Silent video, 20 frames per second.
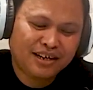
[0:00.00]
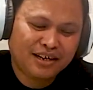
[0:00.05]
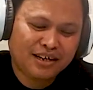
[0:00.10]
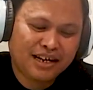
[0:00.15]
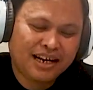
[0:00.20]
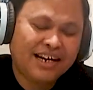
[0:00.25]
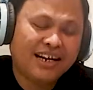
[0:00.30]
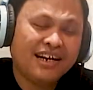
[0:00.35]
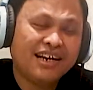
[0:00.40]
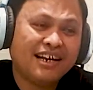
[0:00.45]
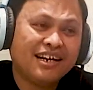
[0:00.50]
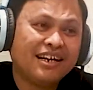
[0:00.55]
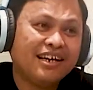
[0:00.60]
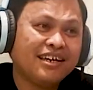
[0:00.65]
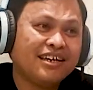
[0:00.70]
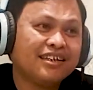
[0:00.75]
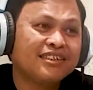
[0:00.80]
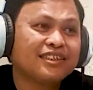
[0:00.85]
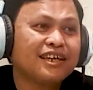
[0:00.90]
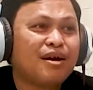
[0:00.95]
nada-nada
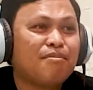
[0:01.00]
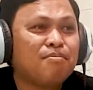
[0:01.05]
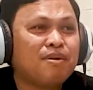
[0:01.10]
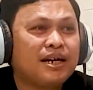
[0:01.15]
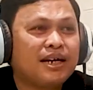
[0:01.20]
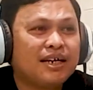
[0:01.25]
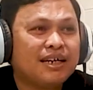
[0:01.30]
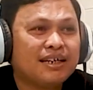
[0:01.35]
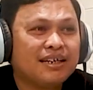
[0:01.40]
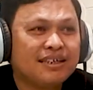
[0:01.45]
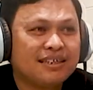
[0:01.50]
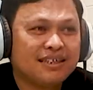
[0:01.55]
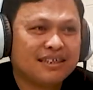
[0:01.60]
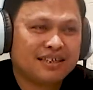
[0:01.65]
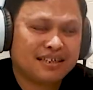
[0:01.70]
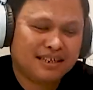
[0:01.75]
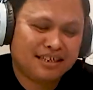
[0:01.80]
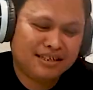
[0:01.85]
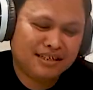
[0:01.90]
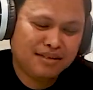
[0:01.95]
yang sama. Mm.
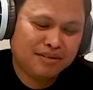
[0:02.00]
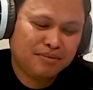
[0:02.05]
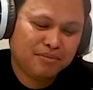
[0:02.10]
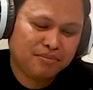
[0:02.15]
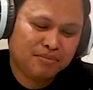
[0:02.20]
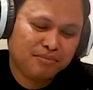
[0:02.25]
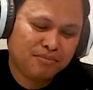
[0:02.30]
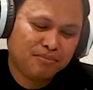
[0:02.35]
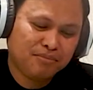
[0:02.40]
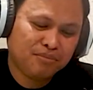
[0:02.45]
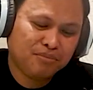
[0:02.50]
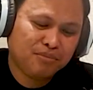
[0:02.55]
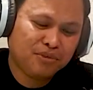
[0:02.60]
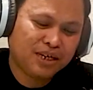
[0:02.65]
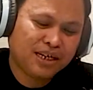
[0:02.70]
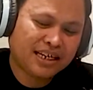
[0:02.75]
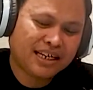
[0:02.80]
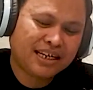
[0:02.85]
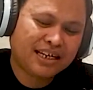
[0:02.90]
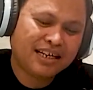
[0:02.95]
Kan
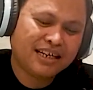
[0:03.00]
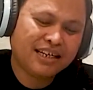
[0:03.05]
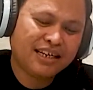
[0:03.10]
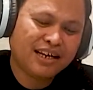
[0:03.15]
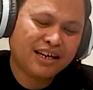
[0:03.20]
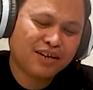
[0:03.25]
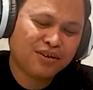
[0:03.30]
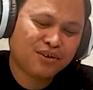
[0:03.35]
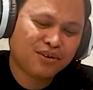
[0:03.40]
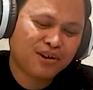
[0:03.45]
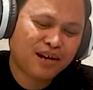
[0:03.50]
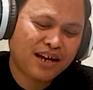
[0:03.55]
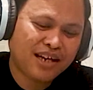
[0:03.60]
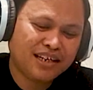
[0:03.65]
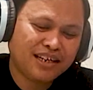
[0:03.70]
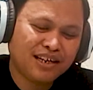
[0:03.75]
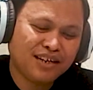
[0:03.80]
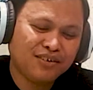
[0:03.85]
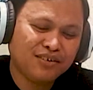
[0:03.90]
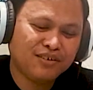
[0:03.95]
bukan karena dia lagu
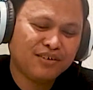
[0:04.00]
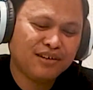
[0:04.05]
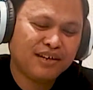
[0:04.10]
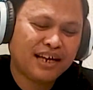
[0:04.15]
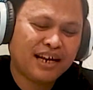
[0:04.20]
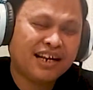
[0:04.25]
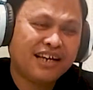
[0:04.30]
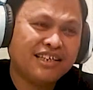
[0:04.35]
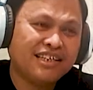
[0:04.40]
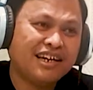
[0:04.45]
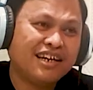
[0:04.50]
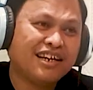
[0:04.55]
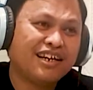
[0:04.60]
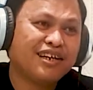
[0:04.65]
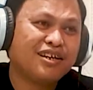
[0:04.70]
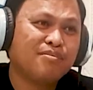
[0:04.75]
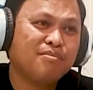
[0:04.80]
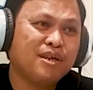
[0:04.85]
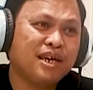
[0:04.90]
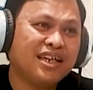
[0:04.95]
rohani lalu nadanya
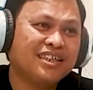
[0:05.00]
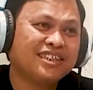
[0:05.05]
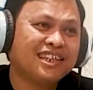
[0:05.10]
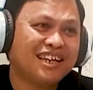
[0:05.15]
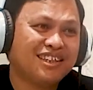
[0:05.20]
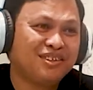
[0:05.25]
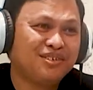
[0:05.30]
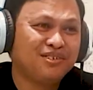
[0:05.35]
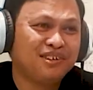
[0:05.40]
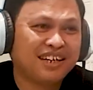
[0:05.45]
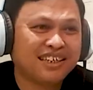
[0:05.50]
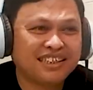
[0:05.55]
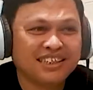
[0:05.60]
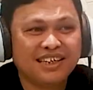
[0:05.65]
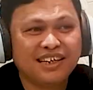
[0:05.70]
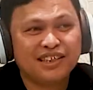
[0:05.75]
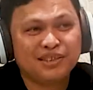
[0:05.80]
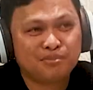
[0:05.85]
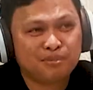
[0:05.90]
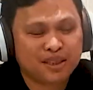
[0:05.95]
ada kelebihan ya. satu ya, kan
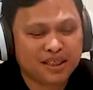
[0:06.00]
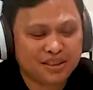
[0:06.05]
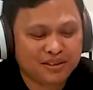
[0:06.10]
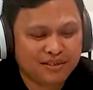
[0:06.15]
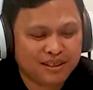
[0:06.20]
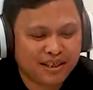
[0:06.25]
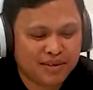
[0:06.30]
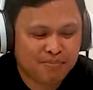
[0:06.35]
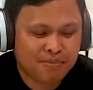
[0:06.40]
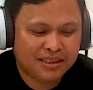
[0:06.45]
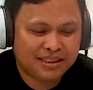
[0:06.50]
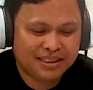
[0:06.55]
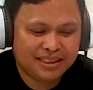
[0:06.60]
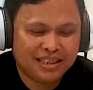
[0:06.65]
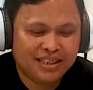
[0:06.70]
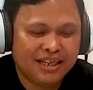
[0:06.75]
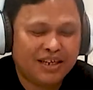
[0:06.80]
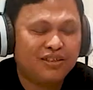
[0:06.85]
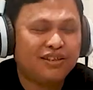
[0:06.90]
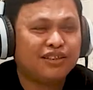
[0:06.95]
tidak seperti betul. itu kan
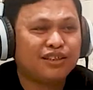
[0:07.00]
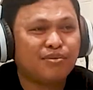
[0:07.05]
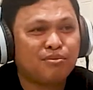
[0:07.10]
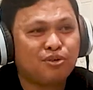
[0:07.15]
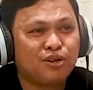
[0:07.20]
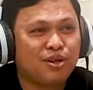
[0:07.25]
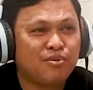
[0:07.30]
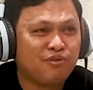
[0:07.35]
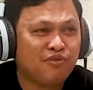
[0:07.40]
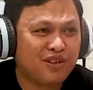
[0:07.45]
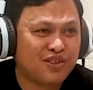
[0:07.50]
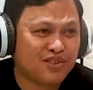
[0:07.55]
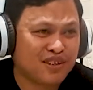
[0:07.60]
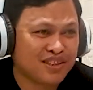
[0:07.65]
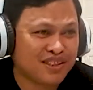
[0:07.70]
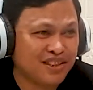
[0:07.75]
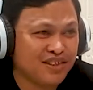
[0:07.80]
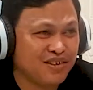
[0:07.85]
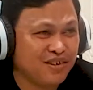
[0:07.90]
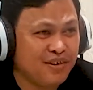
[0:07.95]
pasti ya tetap do re mi fa sol
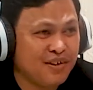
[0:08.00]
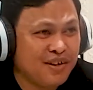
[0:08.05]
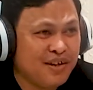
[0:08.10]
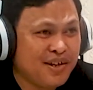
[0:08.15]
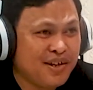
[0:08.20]
si do.